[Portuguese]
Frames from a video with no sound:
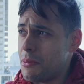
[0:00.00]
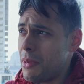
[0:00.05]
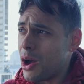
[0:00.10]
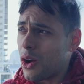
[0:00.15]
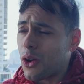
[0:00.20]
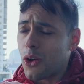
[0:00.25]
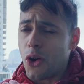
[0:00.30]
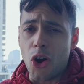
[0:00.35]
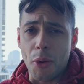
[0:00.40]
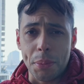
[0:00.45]
uma
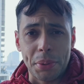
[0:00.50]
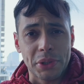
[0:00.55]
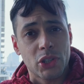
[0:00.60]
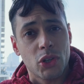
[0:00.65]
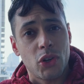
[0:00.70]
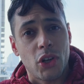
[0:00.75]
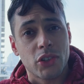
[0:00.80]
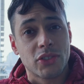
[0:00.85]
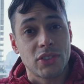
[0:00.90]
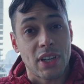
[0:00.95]
cópia dos
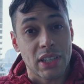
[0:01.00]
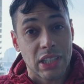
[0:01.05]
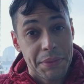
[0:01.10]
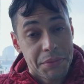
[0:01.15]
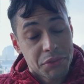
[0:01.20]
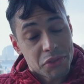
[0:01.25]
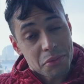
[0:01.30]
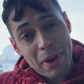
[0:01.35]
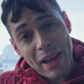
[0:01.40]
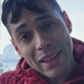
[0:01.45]
nossos
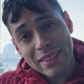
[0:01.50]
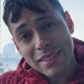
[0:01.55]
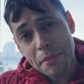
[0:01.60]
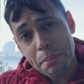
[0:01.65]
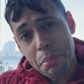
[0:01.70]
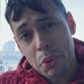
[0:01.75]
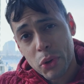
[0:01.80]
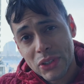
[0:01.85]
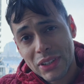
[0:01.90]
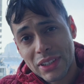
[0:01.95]
arquivos mais
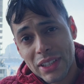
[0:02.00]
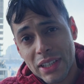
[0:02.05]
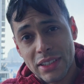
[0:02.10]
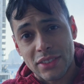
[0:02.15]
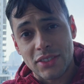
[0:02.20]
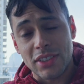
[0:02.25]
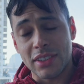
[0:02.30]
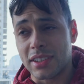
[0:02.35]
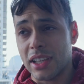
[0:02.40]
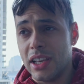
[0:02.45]

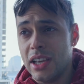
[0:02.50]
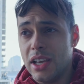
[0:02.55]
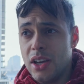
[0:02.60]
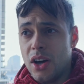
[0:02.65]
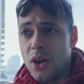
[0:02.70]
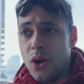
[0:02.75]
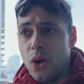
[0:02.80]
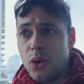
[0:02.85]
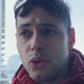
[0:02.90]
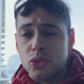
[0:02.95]
importantes,
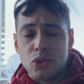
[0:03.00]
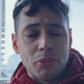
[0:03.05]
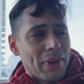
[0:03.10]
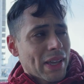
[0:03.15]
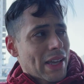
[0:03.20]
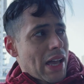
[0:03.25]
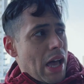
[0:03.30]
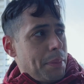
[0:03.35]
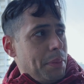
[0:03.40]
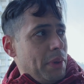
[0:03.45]
ou no
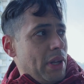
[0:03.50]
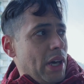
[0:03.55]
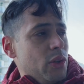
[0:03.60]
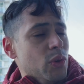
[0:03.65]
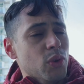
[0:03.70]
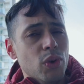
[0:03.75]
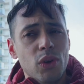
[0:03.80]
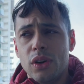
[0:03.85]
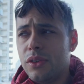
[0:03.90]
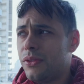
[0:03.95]
backup na
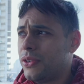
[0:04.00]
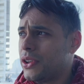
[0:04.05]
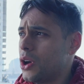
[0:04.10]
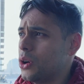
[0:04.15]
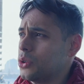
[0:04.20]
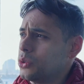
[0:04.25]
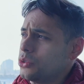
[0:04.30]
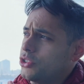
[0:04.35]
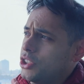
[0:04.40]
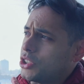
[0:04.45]
nuvem,
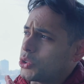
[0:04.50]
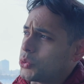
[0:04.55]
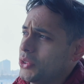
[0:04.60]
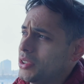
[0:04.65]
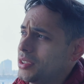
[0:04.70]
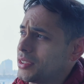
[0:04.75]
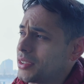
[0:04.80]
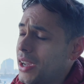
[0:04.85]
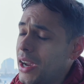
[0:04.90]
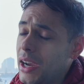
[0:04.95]
ou no disco
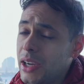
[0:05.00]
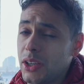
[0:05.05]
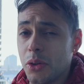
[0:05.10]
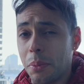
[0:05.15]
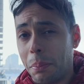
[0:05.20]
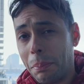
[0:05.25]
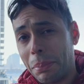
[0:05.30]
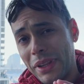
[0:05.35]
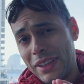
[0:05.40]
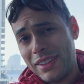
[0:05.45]
externo,
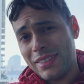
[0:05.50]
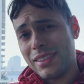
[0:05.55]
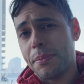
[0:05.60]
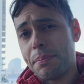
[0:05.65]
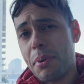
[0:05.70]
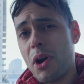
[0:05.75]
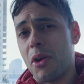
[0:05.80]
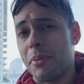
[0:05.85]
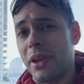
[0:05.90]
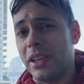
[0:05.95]

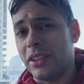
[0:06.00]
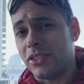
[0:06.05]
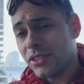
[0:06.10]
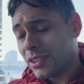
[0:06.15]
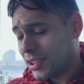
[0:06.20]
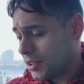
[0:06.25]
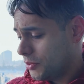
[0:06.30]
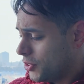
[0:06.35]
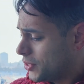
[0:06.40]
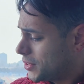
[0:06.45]
principalmente
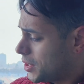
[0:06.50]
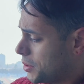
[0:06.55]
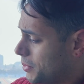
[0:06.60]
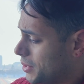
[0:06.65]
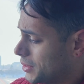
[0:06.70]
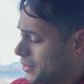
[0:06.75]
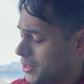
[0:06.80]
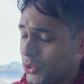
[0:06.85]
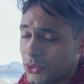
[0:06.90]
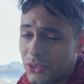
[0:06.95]
se você
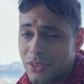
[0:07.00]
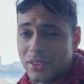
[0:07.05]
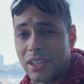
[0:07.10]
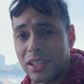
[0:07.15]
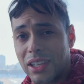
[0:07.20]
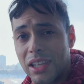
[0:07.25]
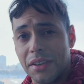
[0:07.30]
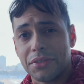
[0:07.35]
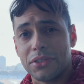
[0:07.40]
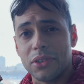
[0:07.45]
mantém os seus
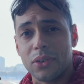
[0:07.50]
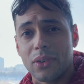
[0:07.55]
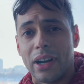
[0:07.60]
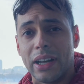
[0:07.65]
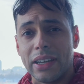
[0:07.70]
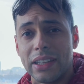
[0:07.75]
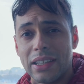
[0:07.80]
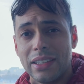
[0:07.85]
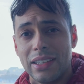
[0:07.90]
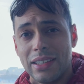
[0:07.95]
arquivos num
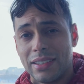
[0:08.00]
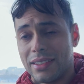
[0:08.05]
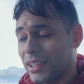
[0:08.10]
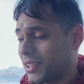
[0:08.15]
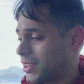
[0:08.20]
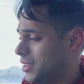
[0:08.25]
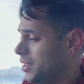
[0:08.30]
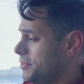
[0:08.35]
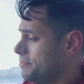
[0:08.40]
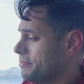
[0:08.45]
carinha desse
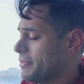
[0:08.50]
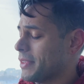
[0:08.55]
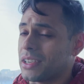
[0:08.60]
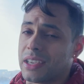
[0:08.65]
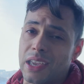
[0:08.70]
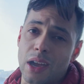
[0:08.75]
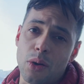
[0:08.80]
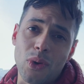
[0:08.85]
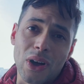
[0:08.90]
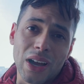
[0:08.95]
aqui,
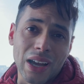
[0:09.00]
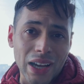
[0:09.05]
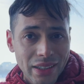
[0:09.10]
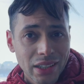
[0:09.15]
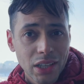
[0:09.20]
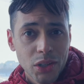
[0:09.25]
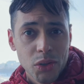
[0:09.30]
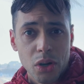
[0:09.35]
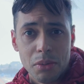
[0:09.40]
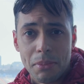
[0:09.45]
que é um
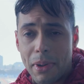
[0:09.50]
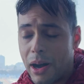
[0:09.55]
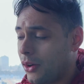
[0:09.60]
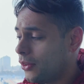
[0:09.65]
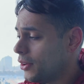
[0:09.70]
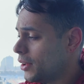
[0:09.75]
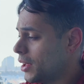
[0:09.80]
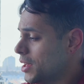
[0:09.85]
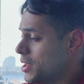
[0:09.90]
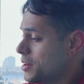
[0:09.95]
HD
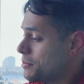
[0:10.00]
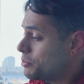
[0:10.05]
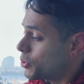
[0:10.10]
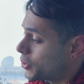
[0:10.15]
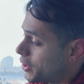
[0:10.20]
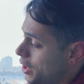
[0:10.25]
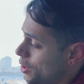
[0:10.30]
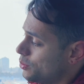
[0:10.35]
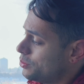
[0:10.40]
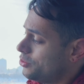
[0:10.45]
normal,
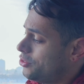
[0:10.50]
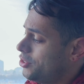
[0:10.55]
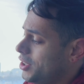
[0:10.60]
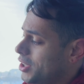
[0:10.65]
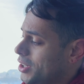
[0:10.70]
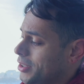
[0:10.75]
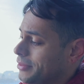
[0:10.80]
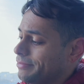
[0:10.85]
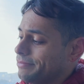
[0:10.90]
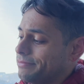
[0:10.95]
porque um
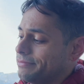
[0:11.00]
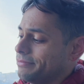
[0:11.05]
dia